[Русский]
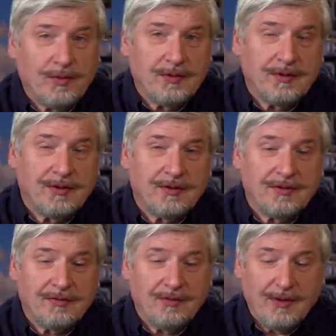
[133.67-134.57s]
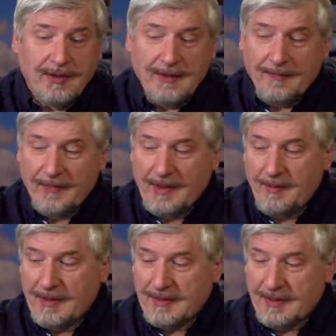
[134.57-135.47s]
то есть торжество
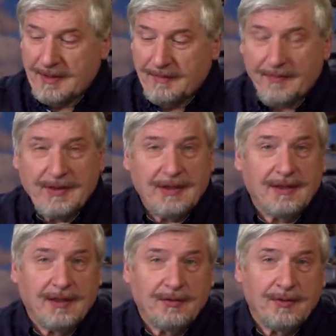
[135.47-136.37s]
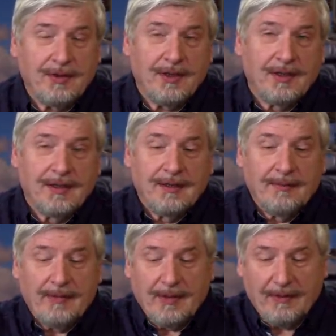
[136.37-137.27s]
немецких технологий
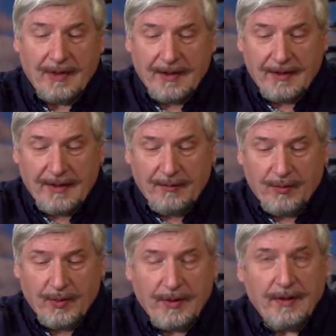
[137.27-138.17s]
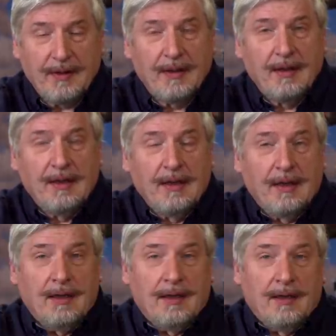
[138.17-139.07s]
довоенной эпохи.
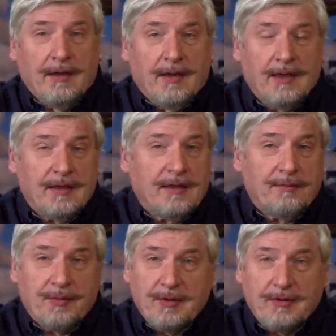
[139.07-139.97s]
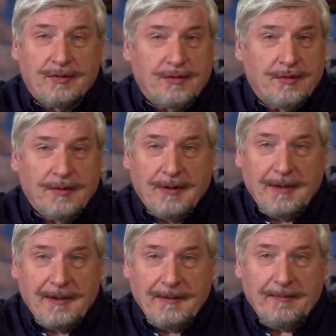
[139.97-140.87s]
Я тогда понял, что,
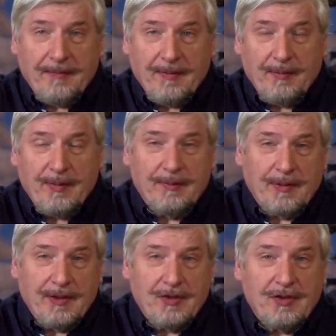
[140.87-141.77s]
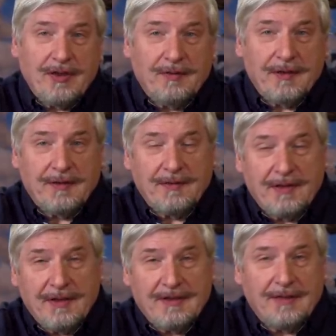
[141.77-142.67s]
перечитав эти
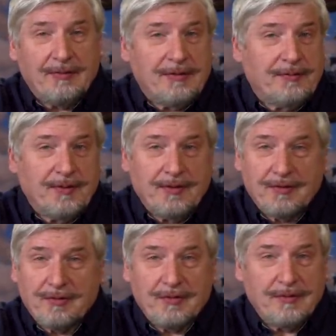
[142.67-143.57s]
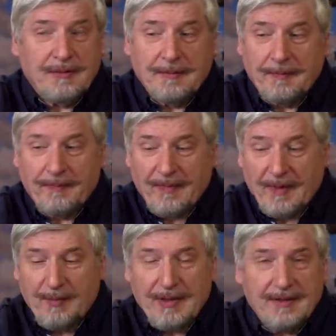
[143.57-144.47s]
все рецепты, понял, что
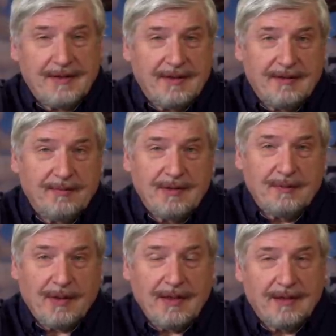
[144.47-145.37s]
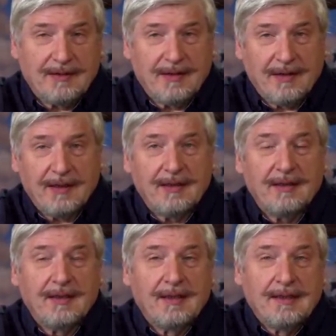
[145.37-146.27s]
биться с этим бесполезно.
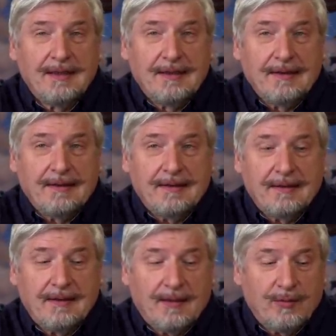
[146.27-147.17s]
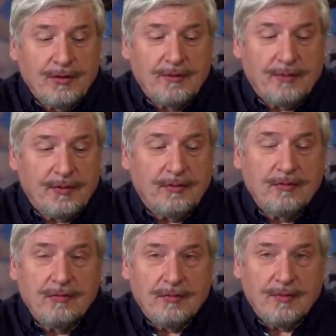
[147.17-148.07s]
Надо э, работать
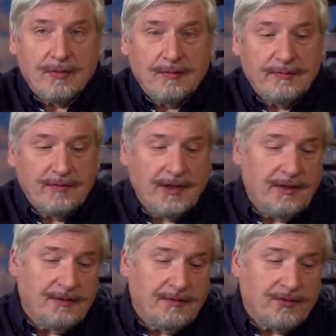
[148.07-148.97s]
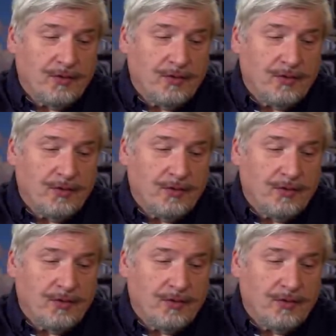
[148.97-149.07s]
по-другому. И в